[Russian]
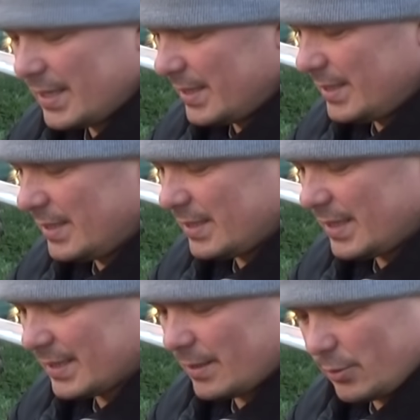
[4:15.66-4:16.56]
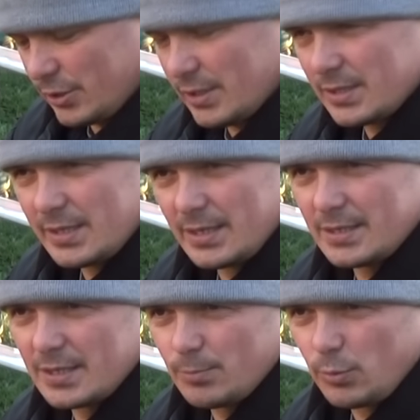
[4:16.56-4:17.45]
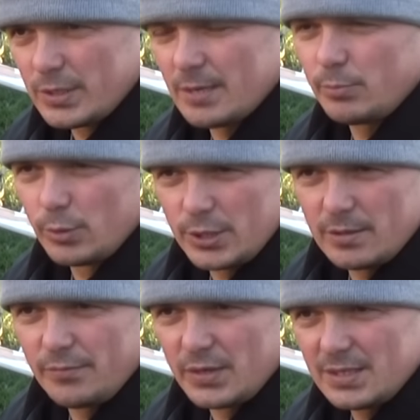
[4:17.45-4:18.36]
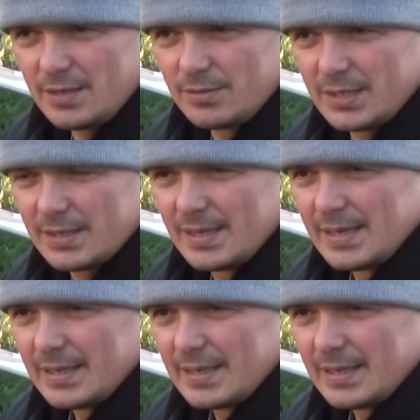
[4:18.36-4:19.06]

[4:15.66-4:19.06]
И это очень интересный способ, очень эффективный,